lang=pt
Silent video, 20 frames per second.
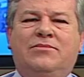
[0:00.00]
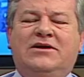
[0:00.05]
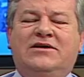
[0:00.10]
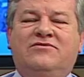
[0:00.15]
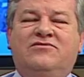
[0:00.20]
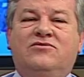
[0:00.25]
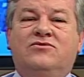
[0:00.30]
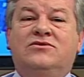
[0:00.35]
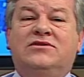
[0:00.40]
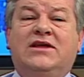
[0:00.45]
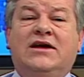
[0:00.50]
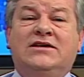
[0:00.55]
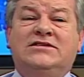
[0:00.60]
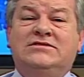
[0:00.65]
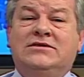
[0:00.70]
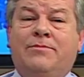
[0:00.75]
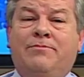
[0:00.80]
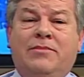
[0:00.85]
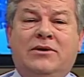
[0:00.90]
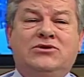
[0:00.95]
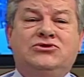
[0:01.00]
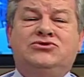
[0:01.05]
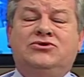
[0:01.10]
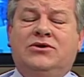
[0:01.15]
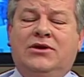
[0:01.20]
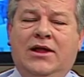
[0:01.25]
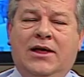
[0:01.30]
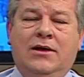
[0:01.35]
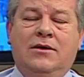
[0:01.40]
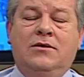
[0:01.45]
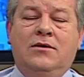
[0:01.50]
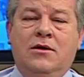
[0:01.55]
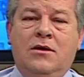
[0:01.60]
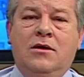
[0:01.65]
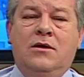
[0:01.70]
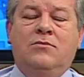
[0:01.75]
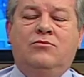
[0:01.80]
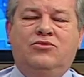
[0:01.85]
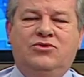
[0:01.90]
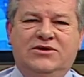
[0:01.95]
para voltar a se apaixonar
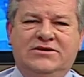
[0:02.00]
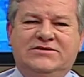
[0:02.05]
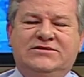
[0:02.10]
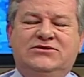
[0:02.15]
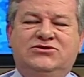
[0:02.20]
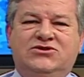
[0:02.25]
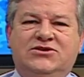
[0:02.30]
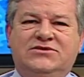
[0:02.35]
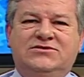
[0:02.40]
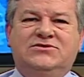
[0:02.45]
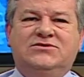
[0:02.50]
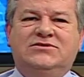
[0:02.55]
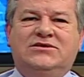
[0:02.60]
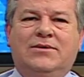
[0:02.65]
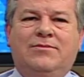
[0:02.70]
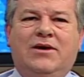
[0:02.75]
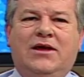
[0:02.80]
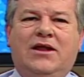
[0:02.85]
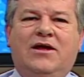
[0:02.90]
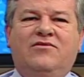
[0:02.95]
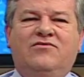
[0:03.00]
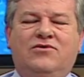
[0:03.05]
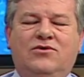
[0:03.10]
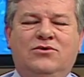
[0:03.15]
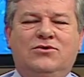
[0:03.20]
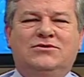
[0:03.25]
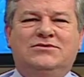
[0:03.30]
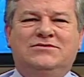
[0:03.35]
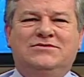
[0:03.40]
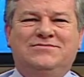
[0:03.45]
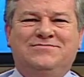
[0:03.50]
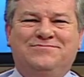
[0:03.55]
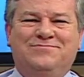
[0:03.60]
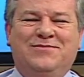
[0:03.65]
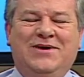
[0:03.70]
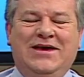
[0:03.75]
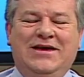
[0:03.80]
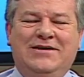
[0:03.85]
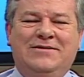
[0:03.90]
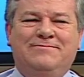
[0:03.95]
por esse Jesus maravilhoso.
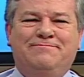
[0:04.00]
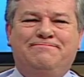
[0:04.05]
Amém?